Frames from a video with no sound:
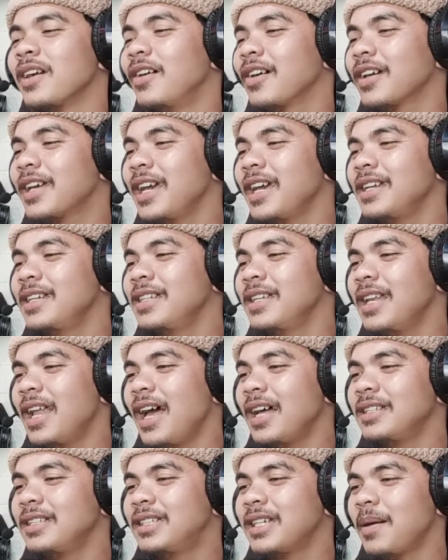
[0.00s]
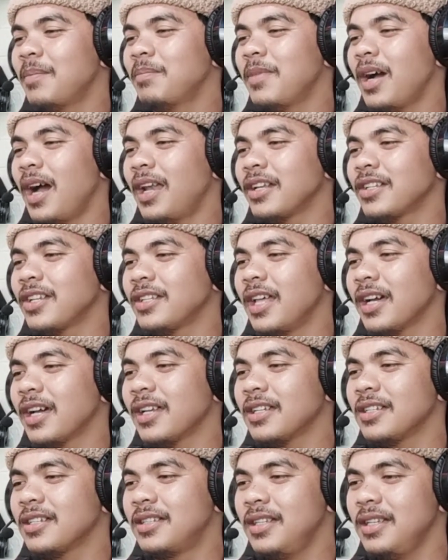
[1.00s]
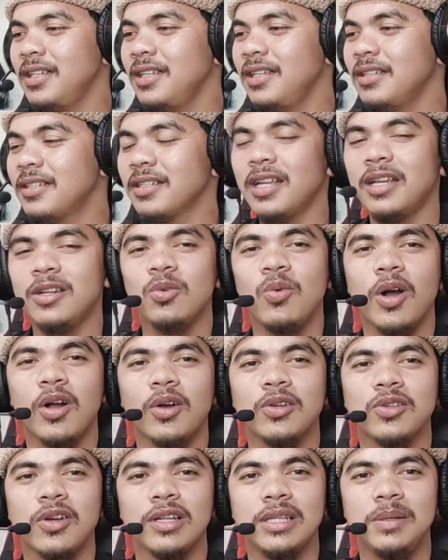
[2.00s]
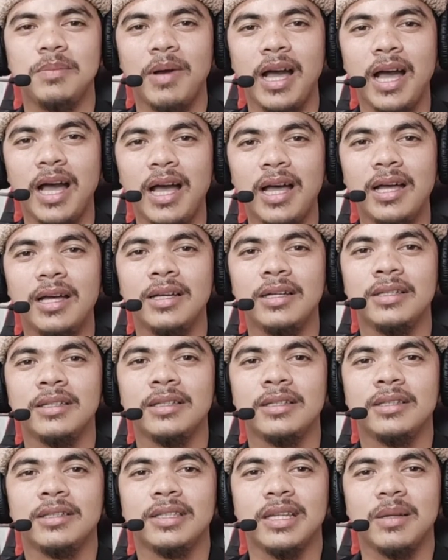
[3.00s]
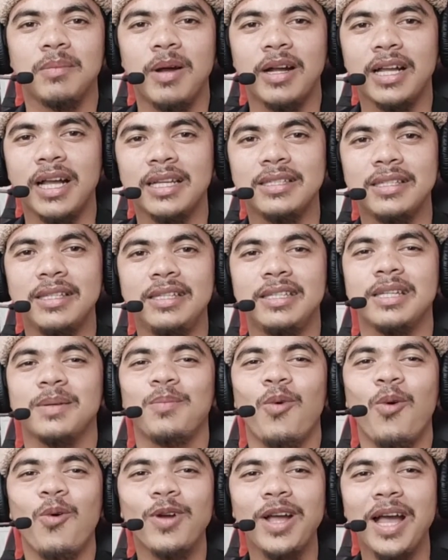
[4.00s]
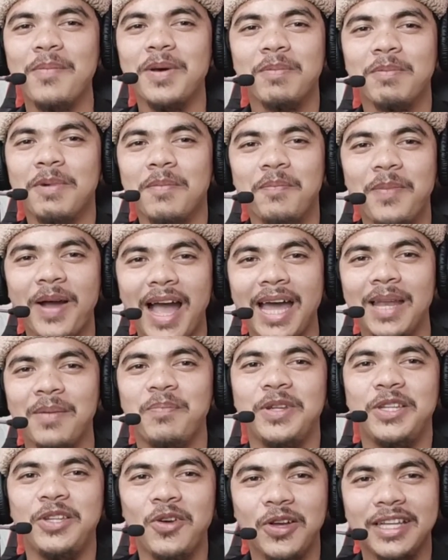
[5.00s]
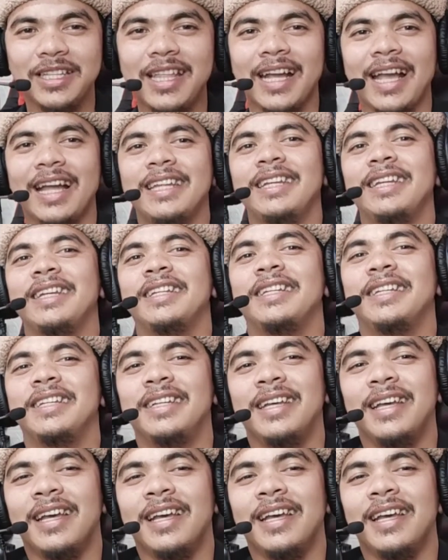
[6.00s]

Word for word: Oke, inilah jam Alexander Christie 9205. Terima kasih, semoga bermanfaat video kita kali ini.